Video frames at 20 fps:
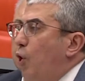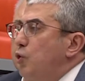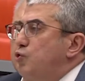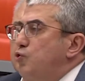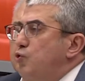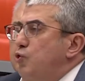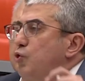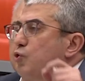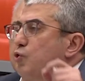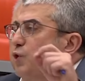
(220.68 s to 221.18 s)
o
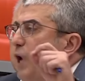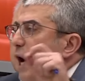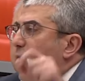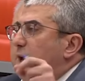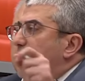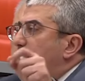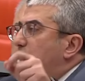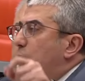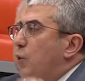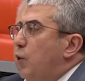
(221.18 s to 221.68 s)
suyu
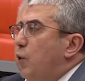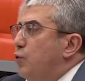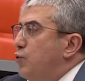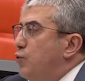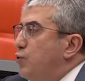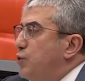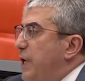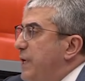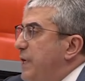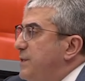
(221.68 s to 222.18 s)
tarlaya
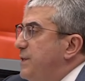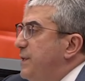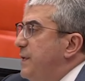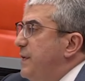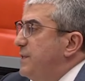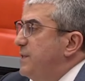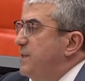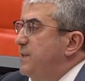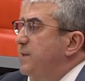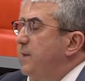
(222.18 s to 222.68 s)

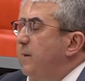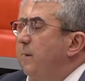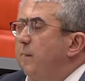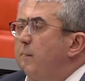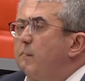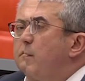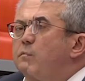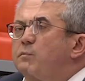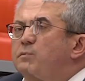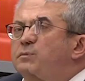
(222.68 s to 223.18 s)
götüreceksiniz.
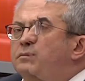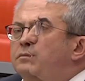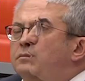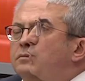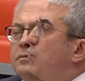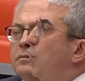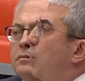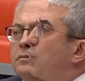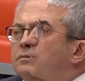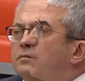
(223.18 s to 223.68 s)

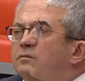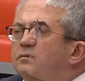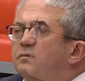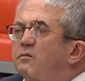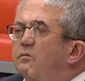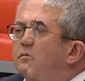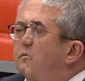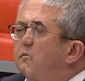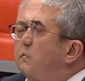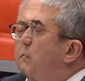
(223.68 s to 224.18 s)

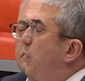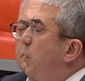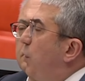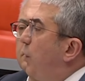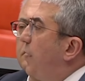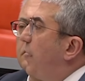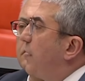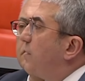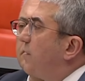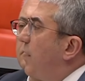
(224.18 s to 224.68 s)
1.8
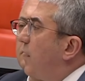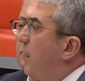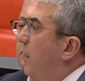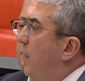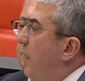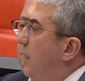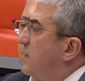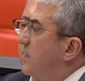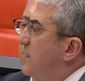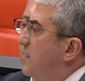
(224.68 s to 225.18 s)
milyon hektar
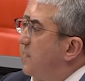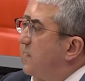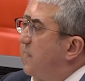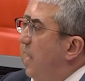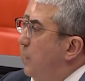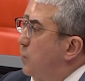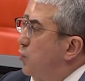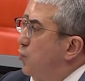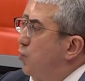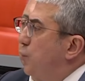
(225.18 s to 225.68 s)
alan
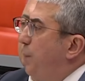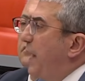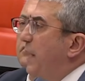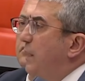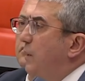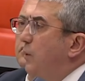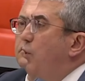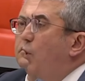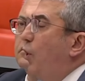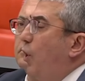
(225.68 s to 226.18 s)
sizden su
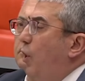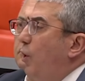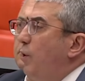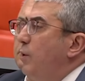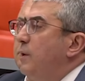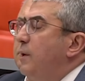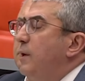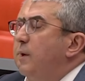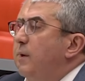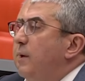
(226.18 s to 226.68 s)
bekliyor,
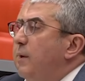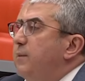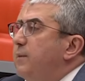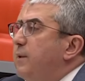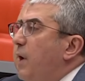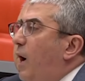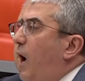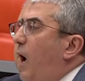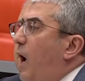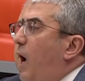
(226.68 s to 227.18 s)

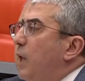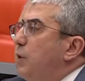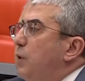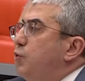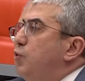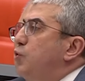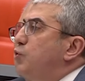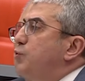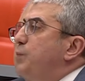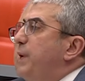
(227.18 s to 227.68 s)
daha
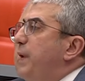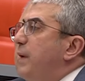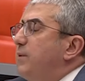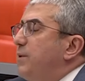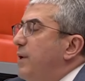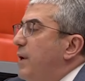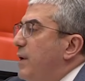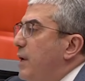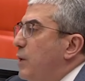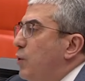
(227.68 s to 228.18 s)
600 bin
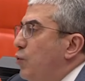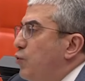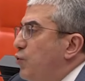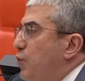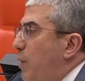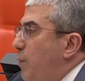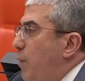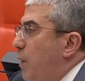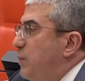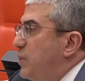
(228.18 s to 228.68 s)
hektarına
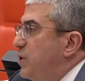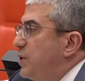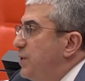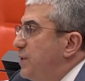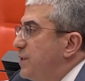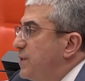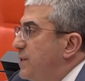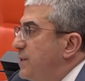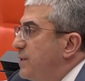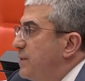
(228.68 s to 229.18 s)

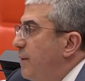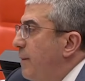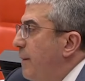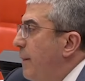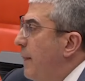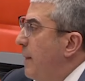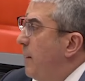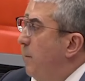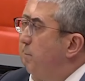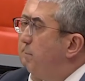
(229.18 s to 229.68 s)
götürememişsiniz.
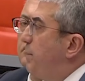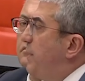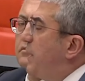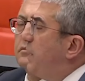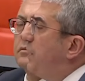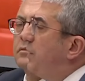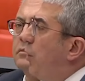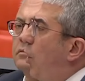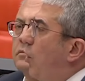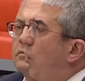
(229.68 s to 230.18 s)

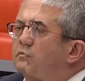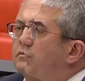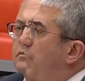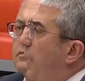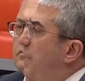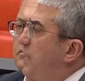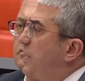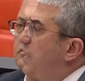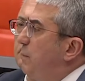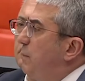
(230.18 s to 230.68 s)

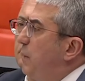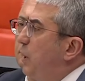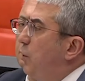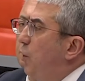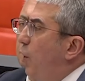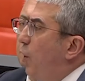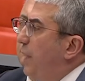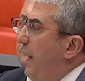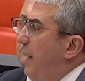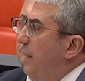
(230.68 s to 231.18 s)
1.2
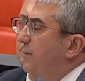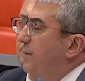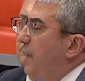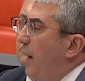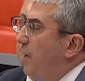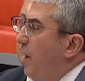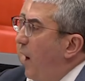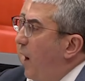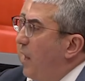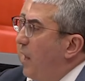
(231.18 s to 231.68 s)
milyon
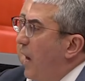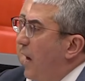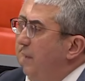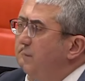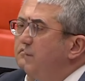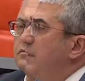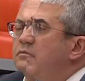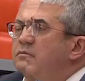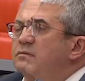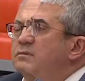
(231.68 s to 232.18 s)
hektar
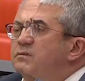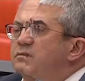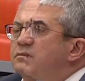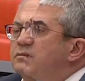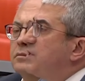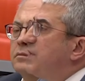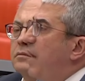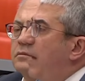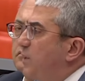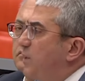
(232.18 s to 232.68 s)
alan
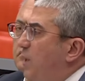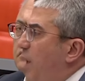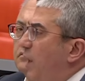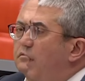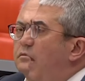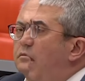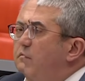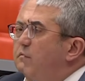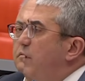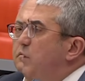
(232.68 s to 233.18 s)
sizden
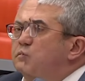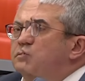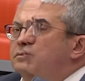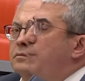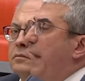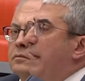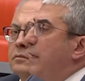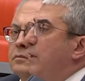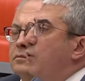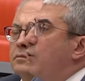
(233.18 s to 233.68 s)
kanal ve
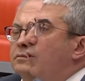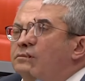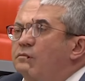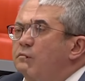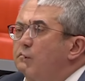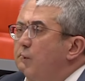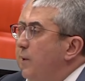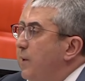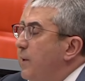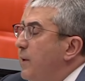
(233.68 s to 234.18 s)
su
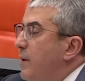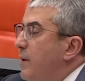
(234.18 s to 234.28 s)
bekliyor.